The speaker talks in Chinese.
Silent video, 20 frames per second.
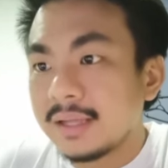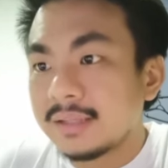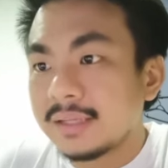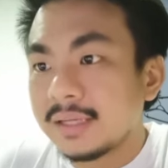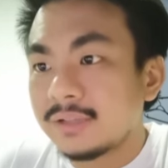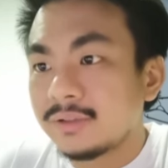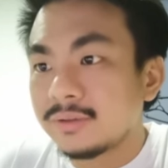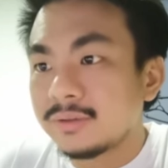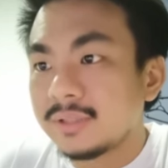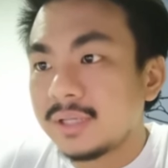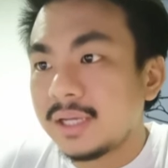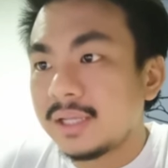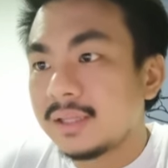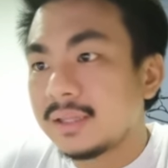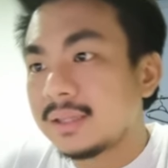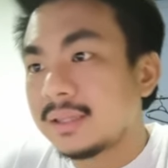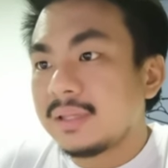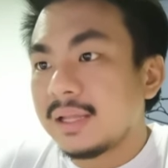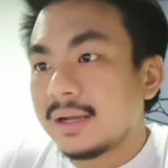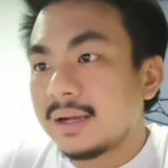它在中
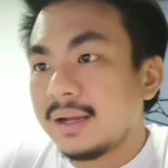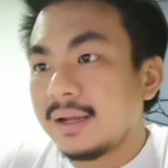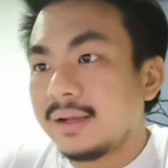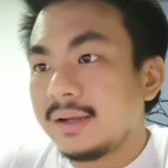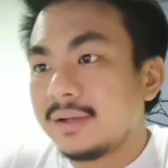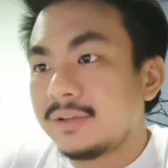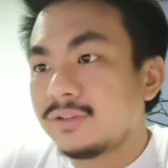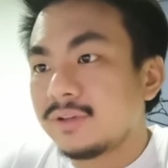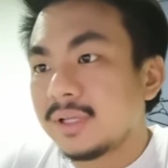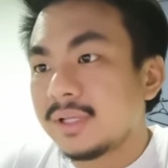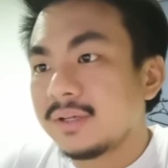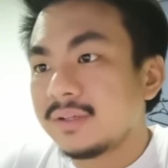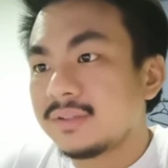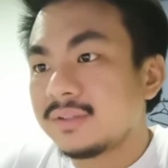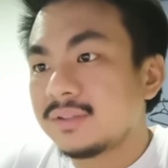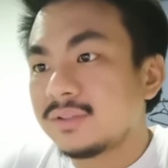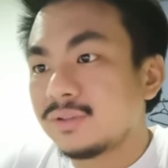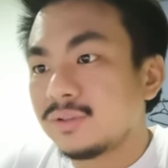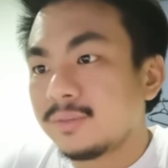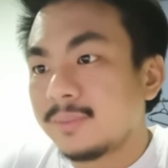间大概可以赚个
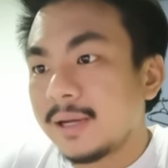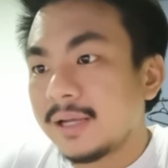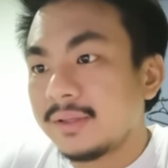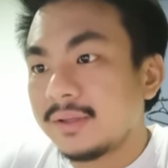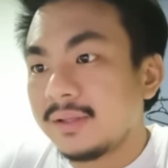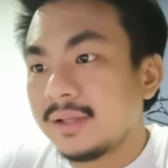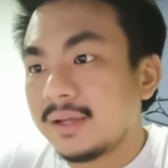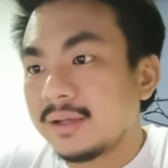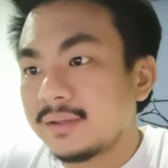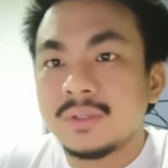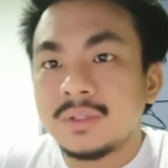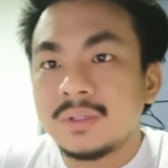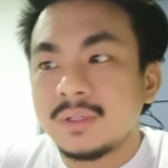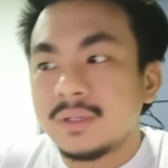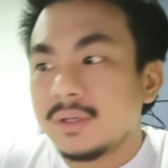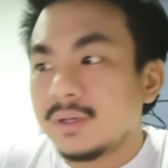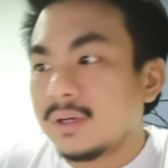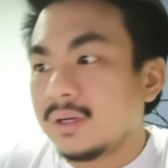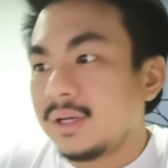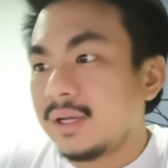四十五巴仙啦。
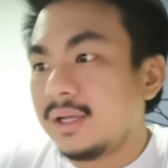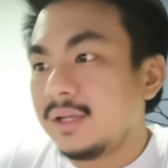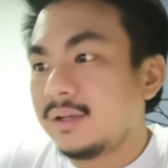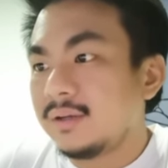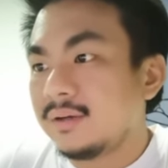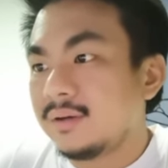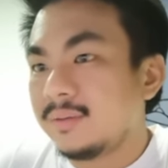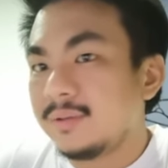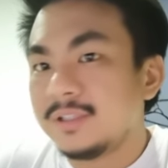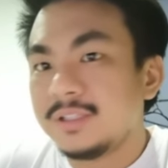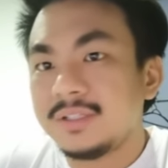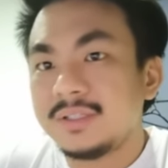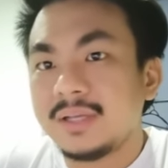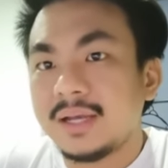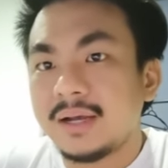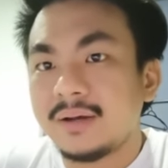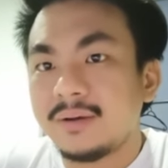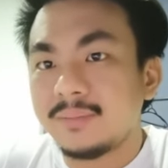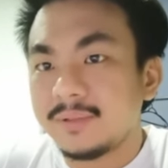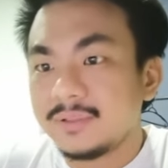OK， 我们接
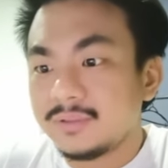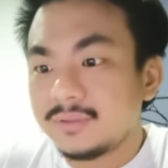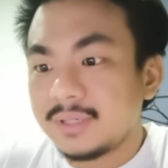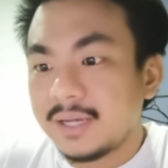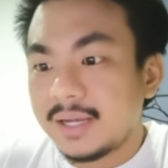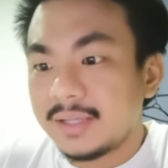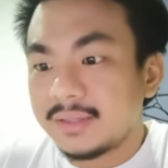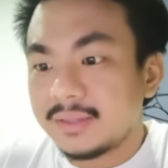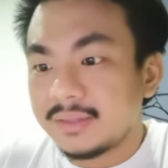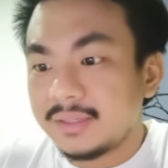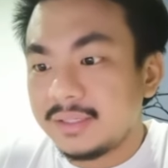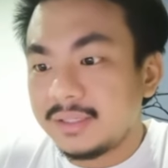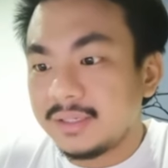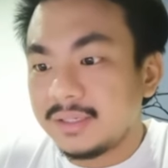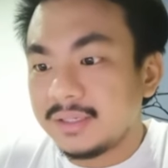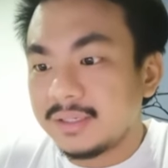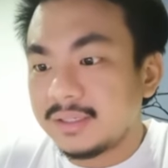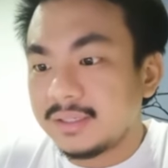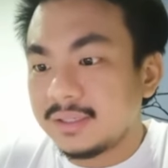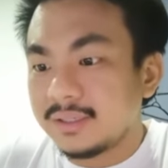下们就看第
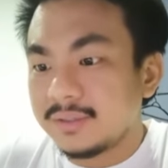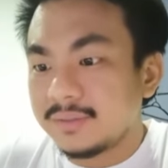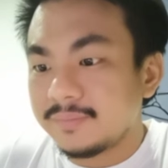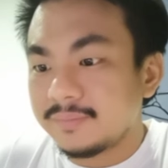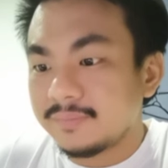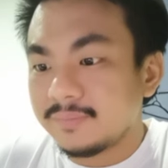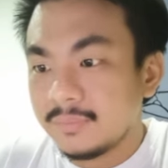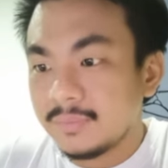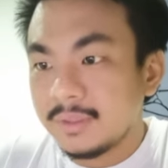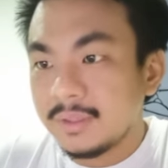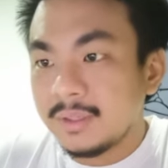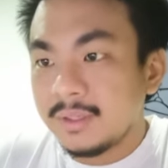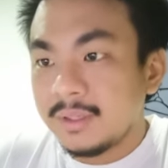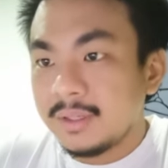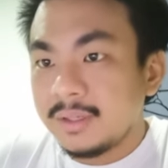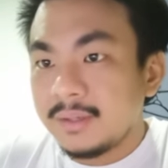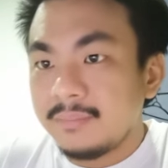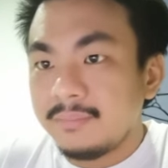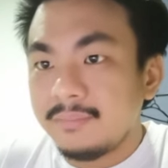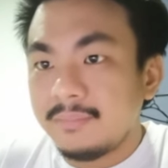二个
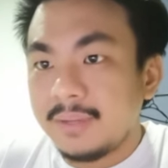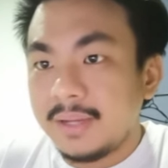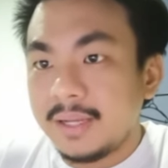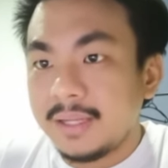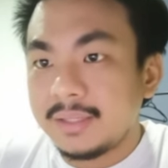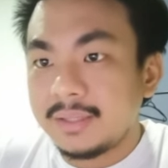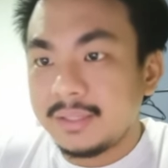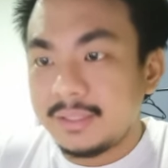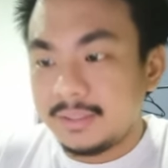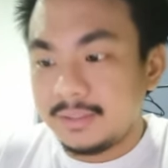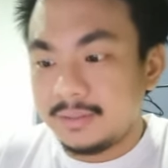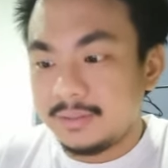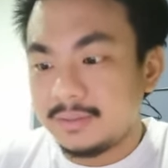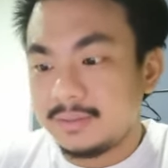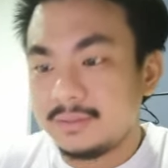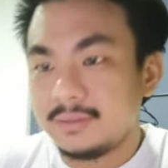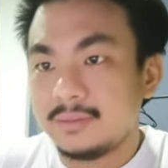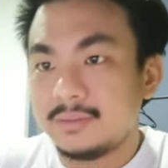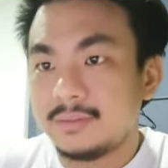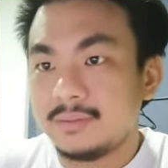Matic，
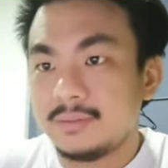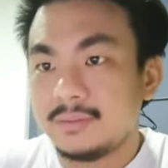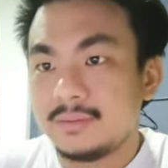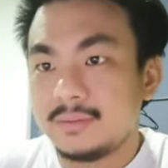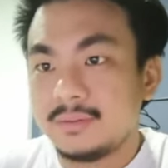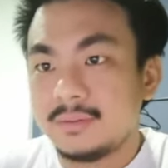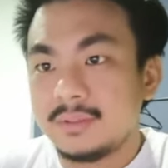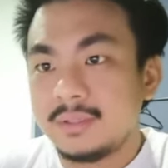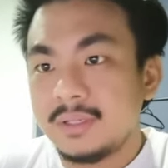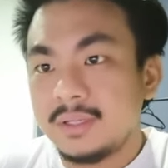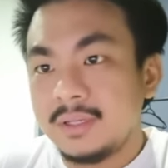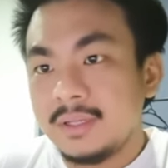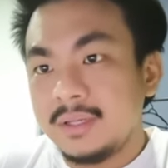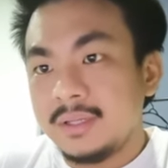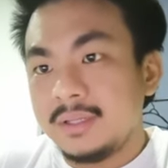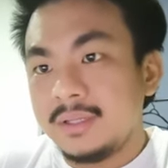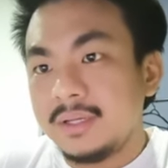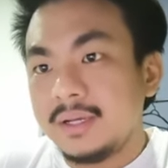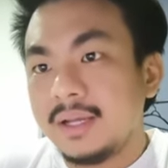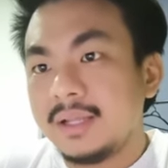
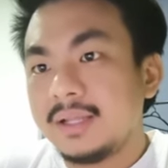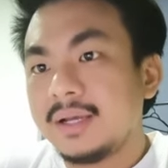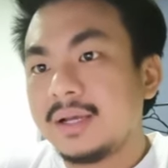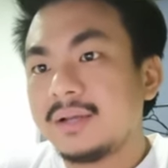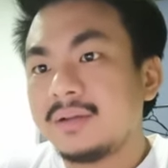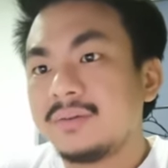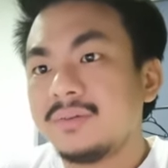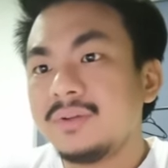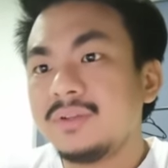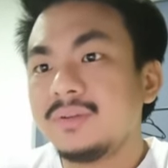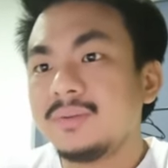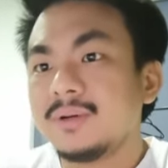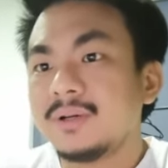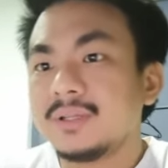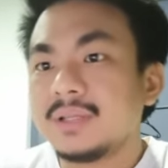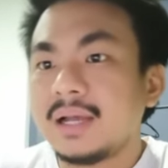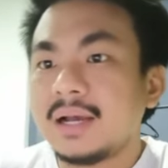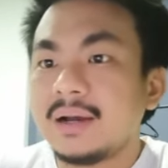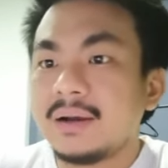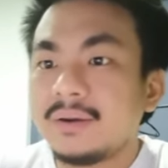你看啊，为什么
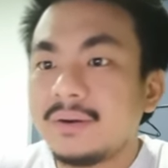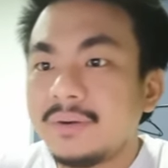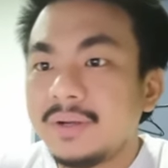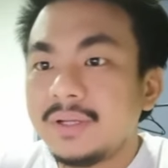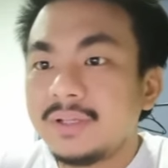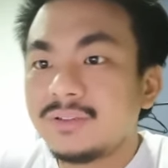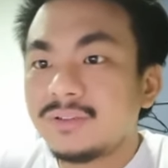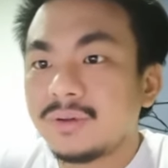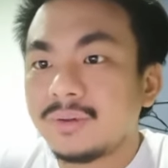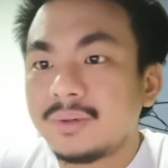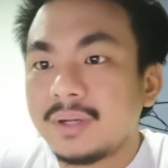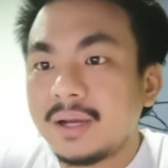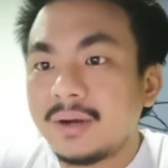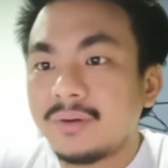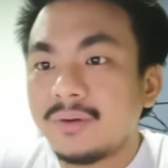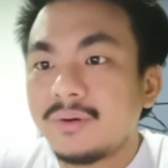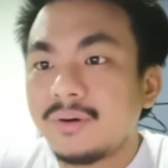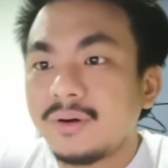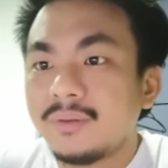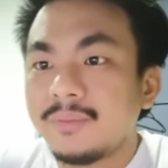它会走了
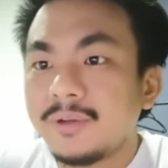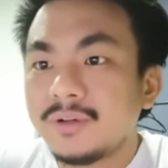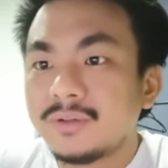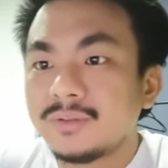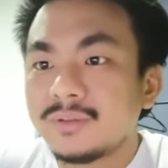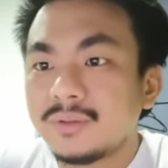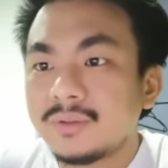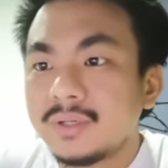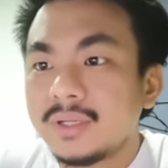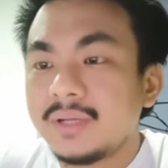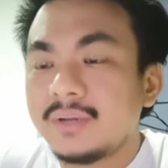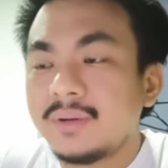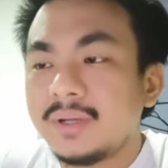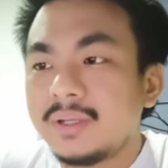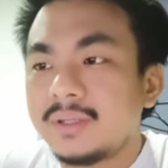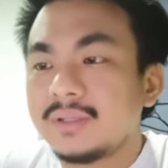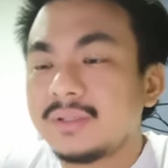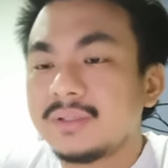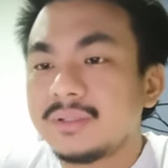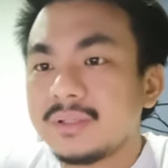过后没有走？因
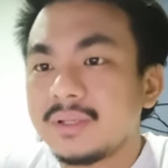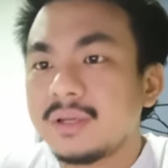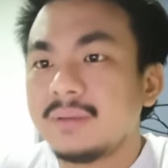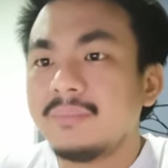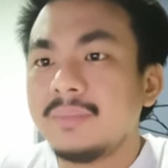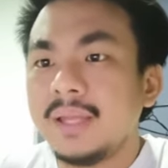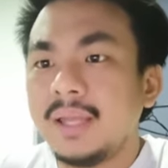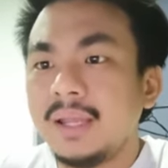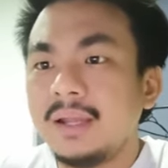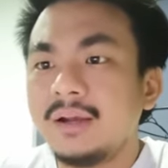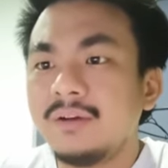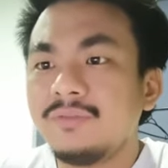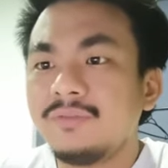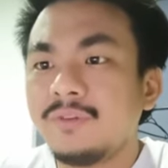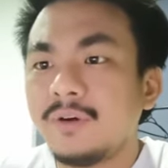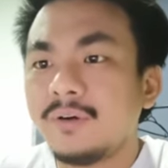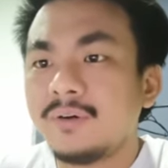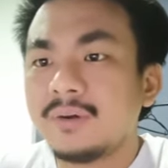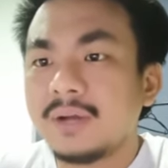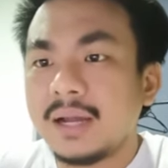为每一个
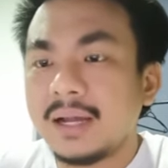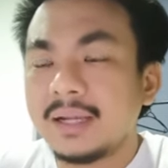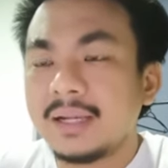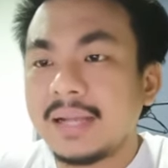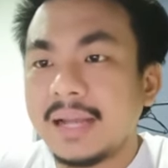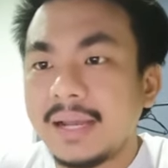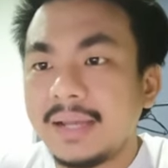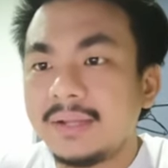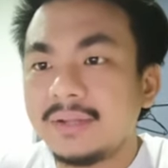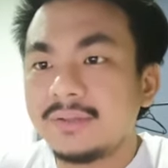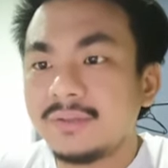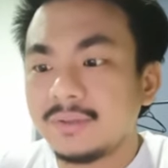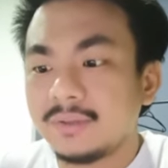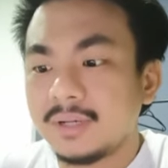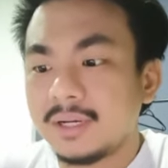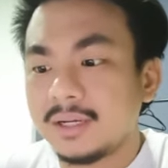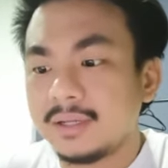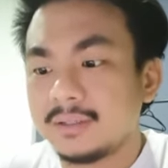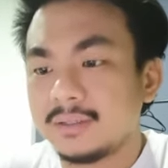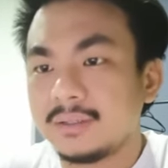风它来的时候
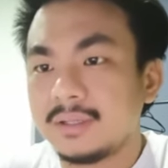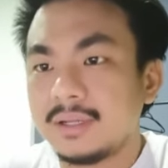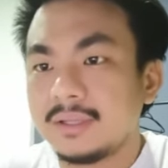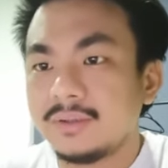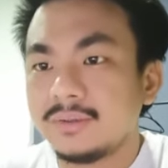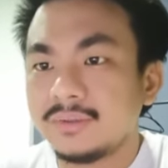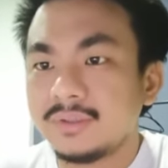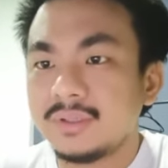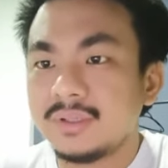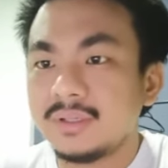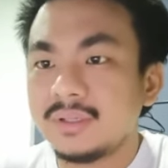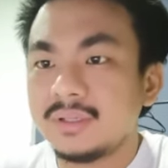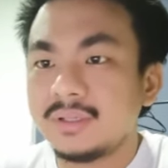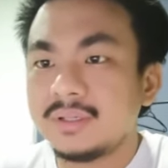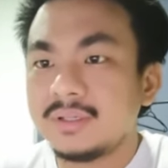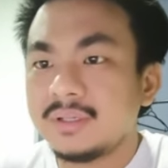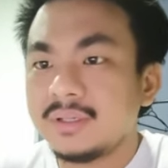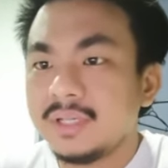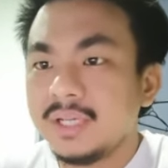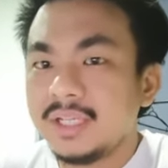啊，它都
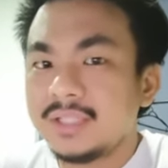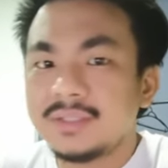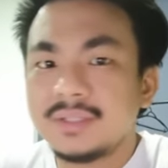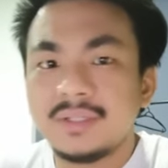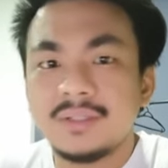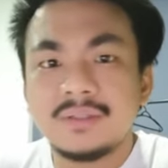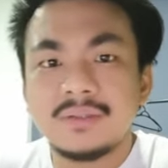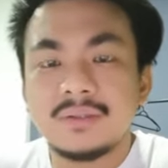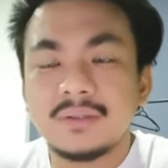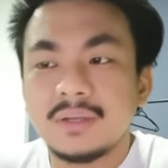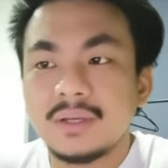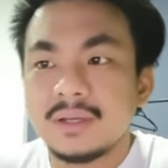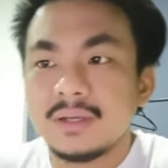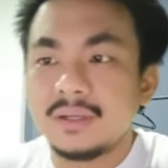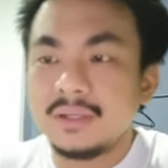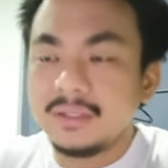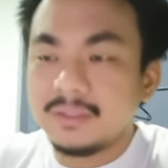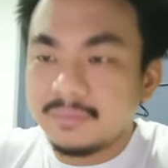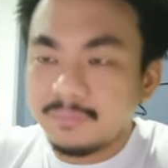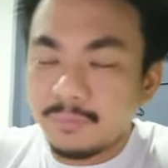是一阵子
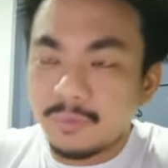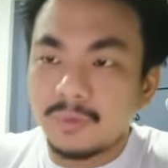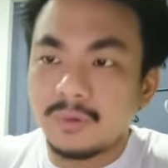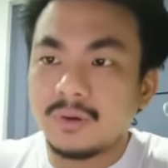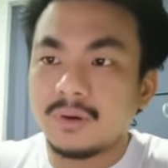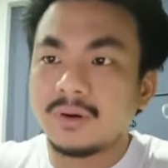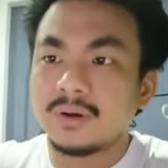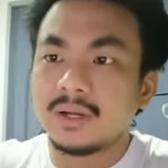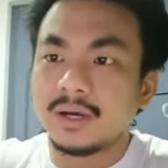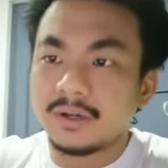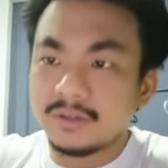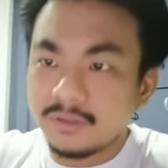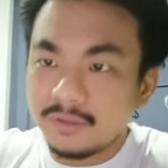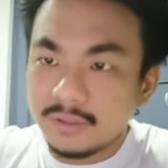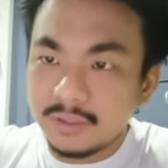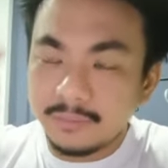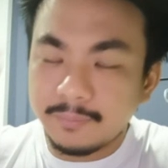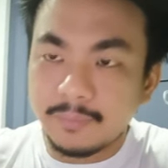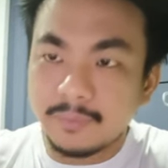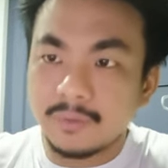一波，然后又
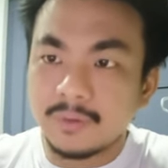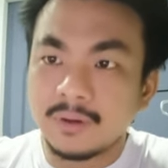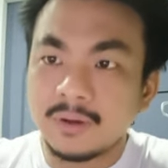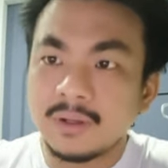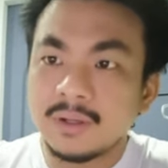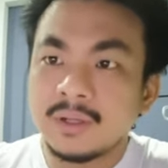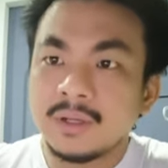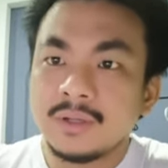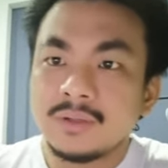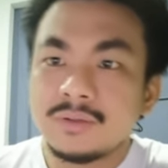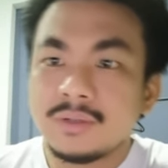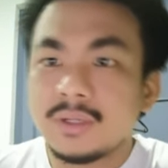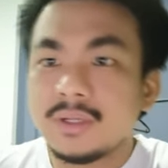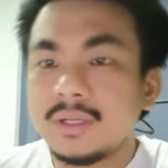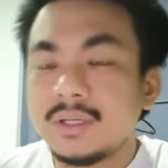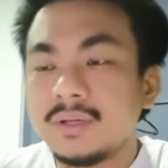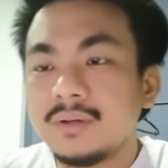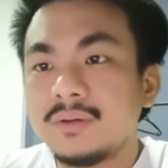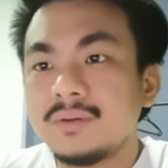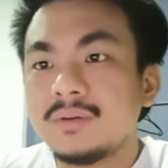一波，所
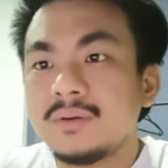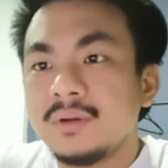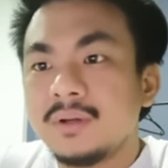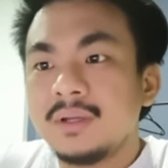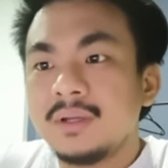以。